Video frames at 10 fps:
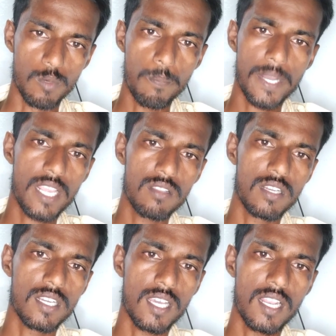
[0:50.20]
ముప్పై ఐదు
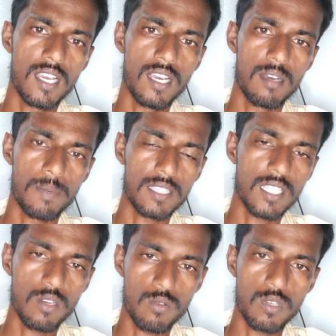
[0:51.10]
గింటాల
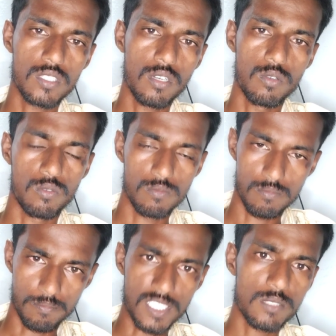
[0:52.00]
పద్నాలుగు కోతలు
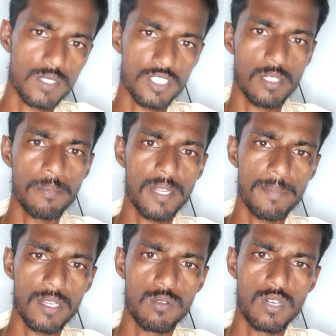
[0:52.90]
పచ్చిమిర్చి
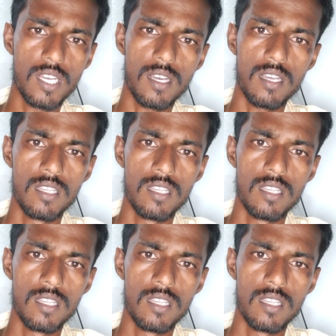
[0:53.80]
తెంపినప్పటికి కూడా